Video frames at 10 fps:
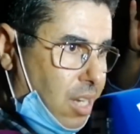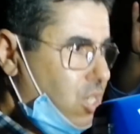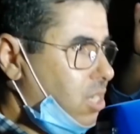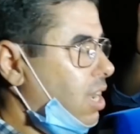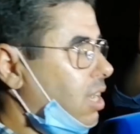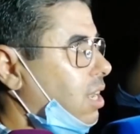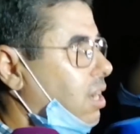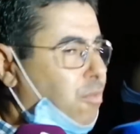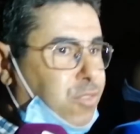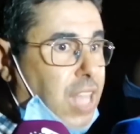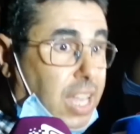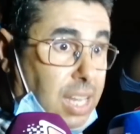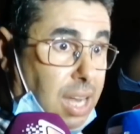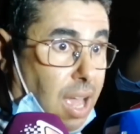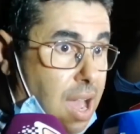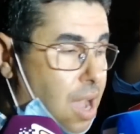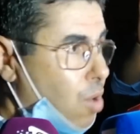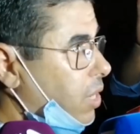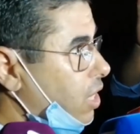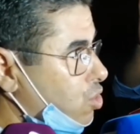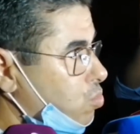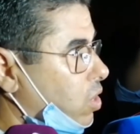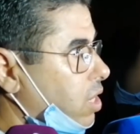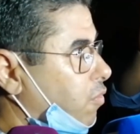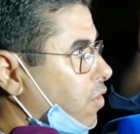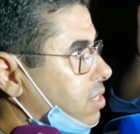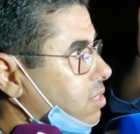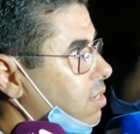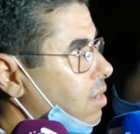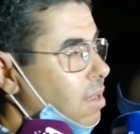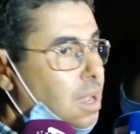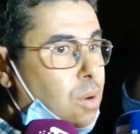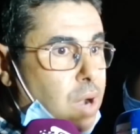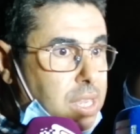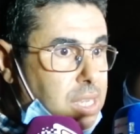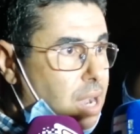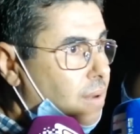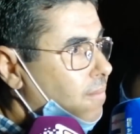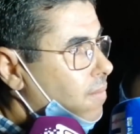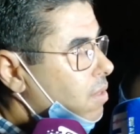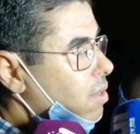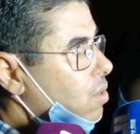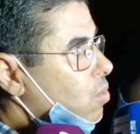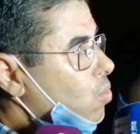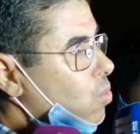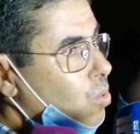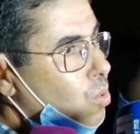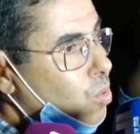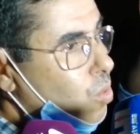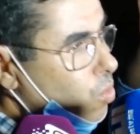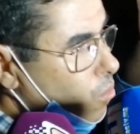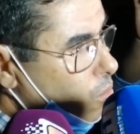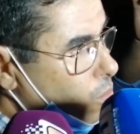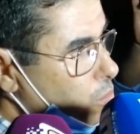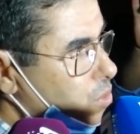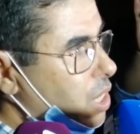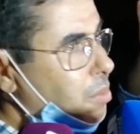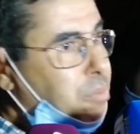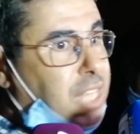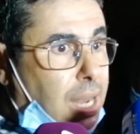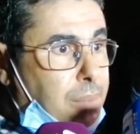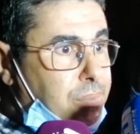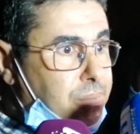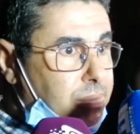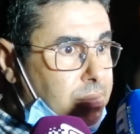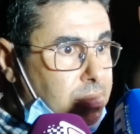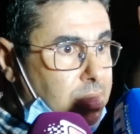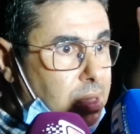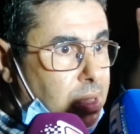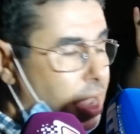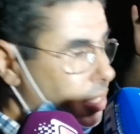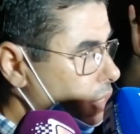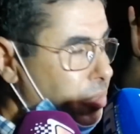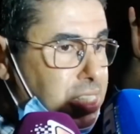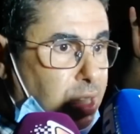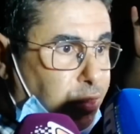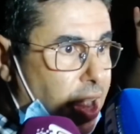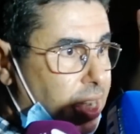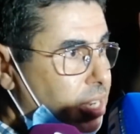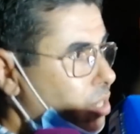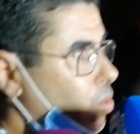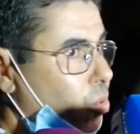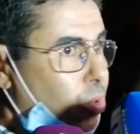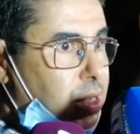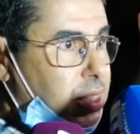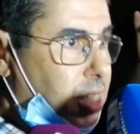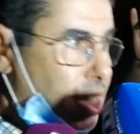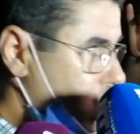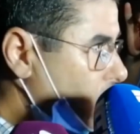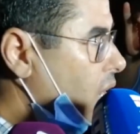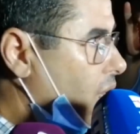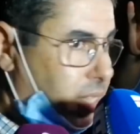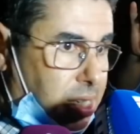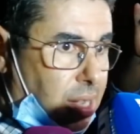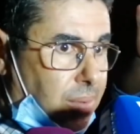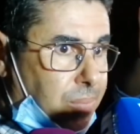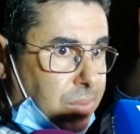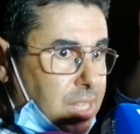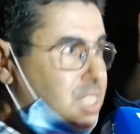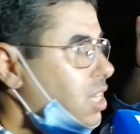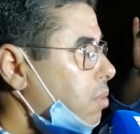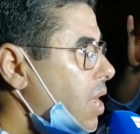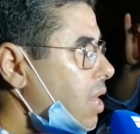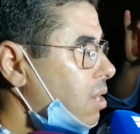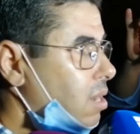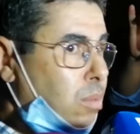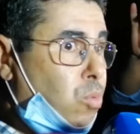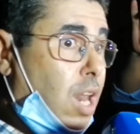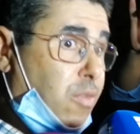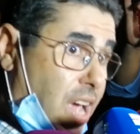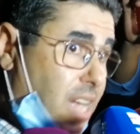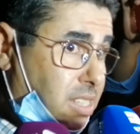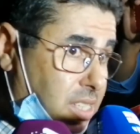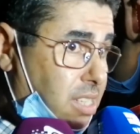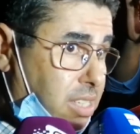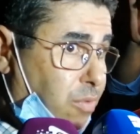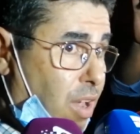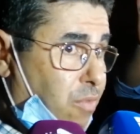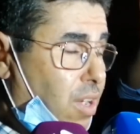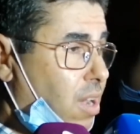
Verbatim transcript: درجه الحراره داخل القاعه وما كاينش مكيفات هوائيه وبسبب طلب عدد من الدفاع على انه تاجل القضيه لاستكمال المرافعات ديال الدفاع